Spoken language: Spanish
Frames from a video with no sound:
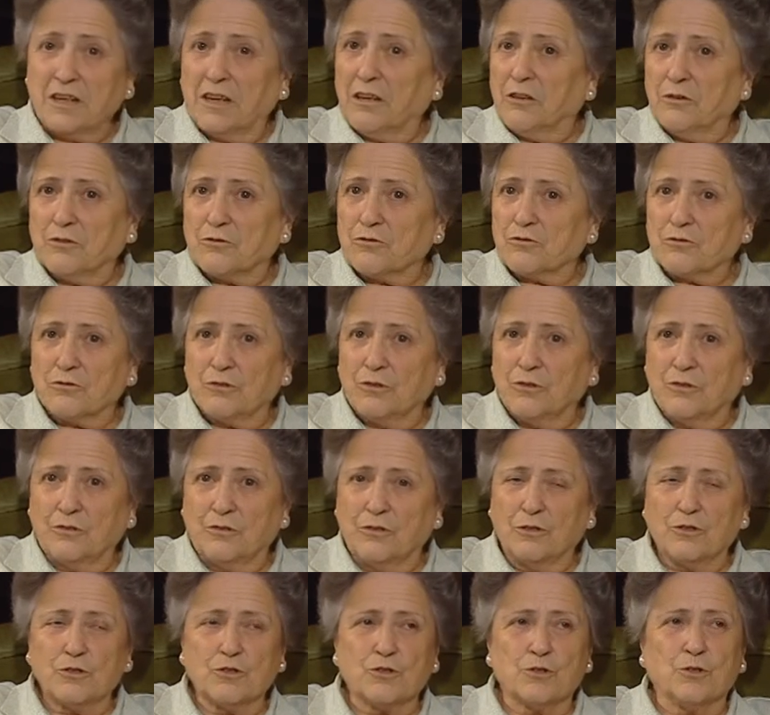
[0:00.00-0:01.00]
años o
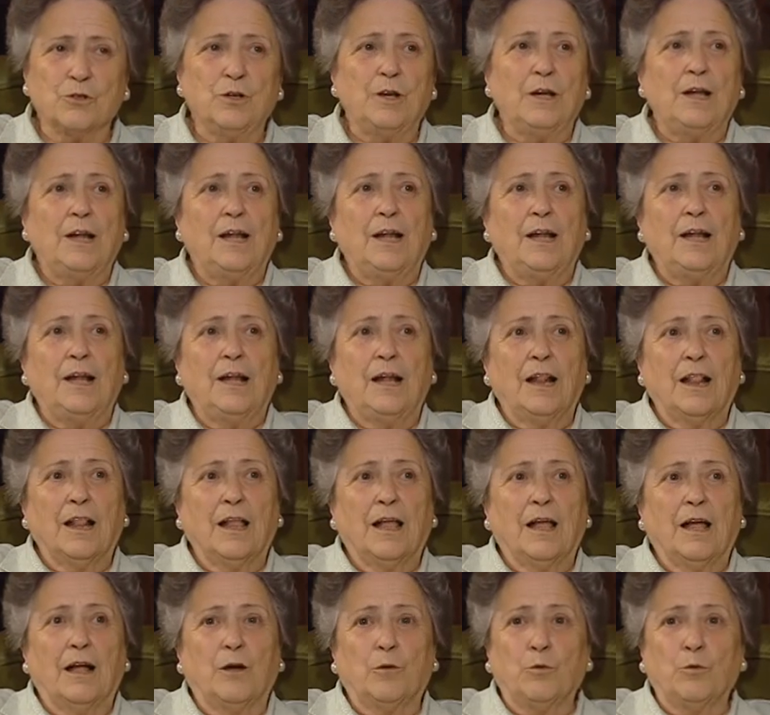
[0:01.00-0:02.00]
18, a